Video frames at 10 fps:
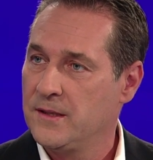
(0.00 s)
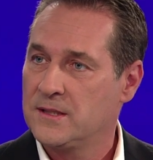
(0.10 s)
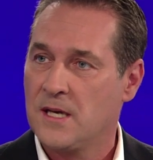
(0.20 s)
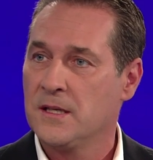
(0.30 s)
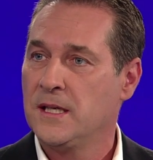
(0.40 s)

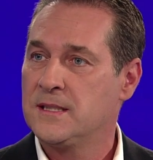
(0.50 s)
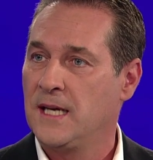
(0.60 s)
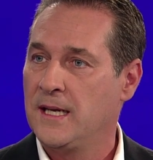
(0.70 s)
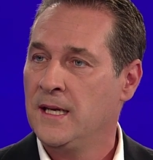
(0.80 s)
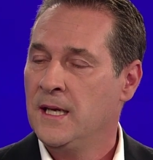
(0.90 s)
Es kann nicht
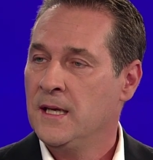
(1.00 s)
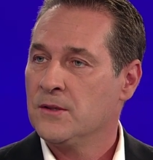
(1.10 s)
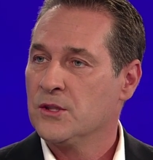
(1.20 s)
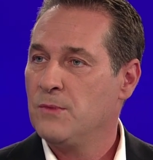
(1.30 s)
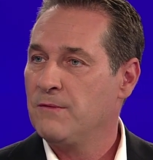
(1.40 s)
sein,
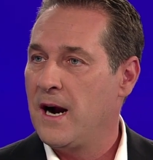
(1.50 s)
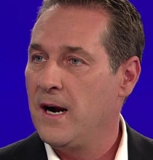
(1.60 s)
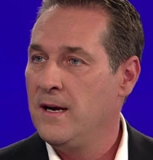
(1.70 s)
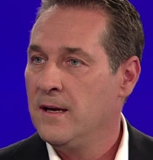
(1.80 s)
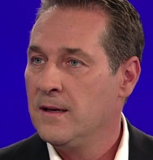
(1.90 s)
dass man
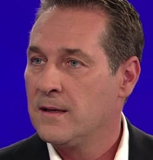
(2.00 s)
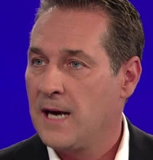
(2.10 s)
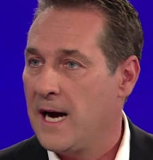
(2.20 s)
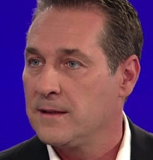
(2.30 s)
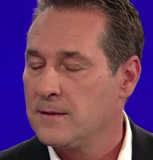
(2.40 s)

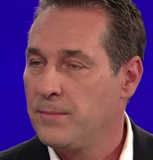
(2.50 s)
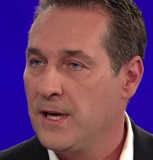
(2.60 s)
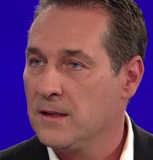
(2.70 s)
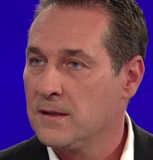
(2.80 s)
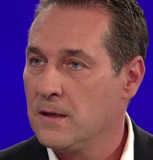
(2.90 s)
Wahlkarten
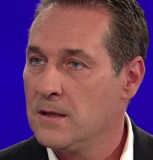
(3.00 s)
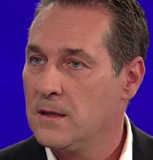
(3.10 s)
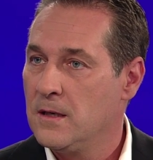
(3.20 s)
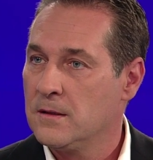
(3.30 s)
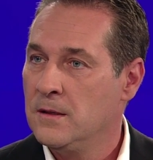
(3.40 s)
beantragen
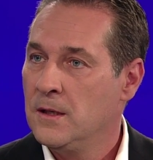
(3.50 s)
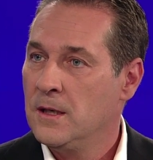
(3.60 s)
kann,